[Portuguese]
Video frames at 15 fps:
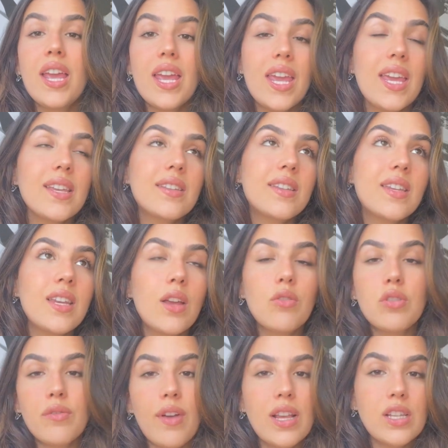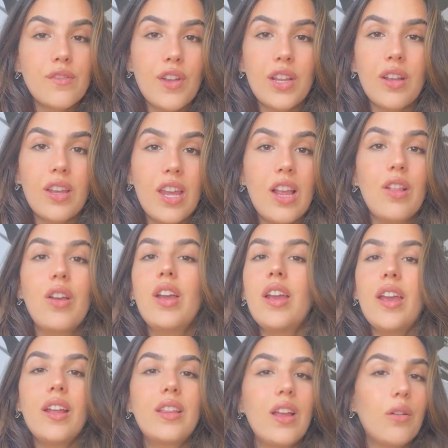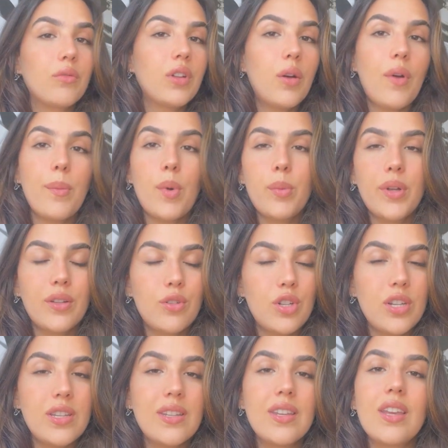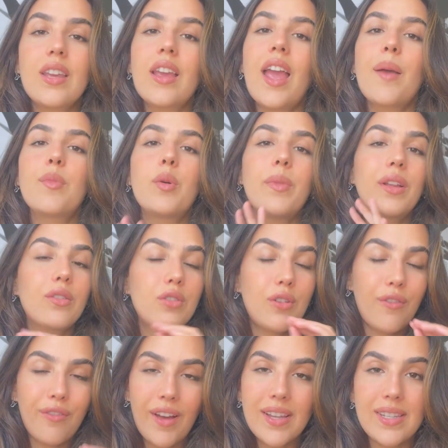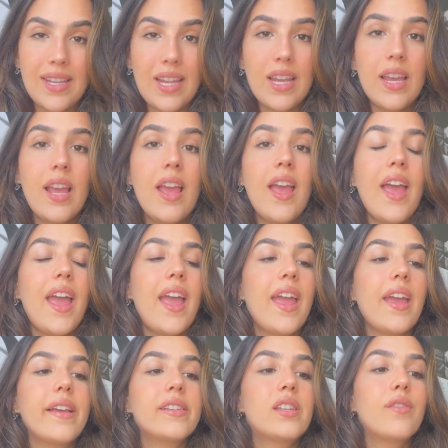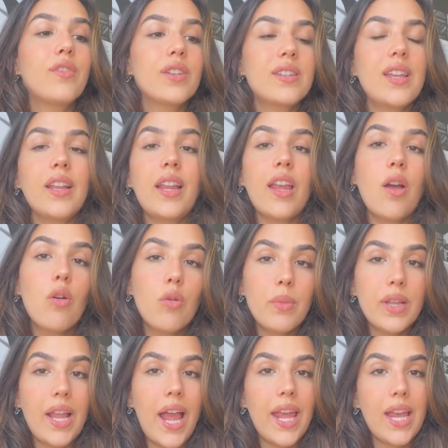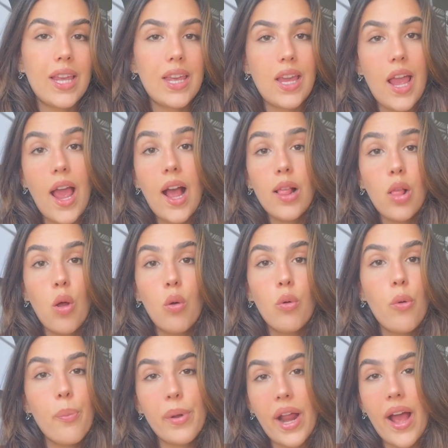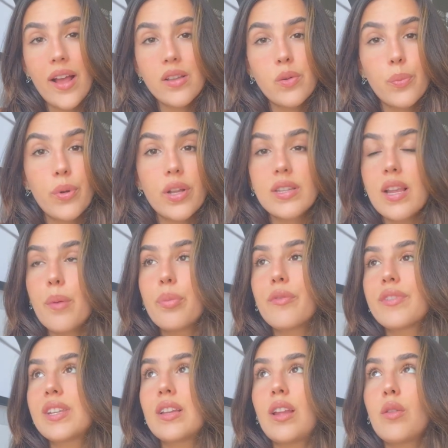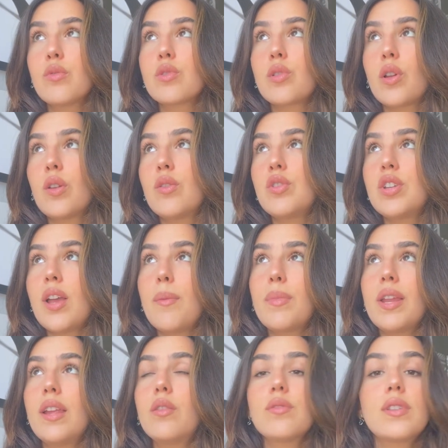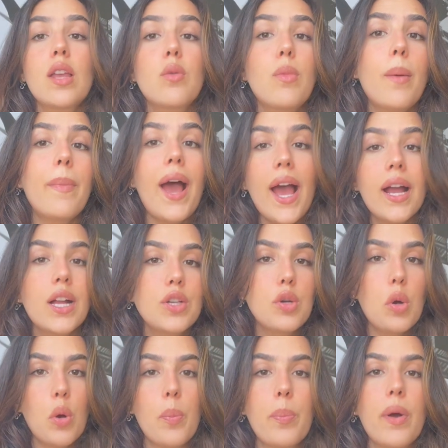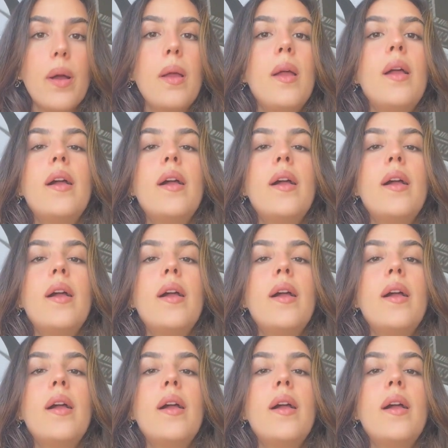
E se eu tivesse feito aquilo? Então, não é momento de si, é momento de fazer. É, se você tem alguma ideia que é a longo prazo, por exemplo, você tem um sonho de abrir, não sei, uma marca de roupa.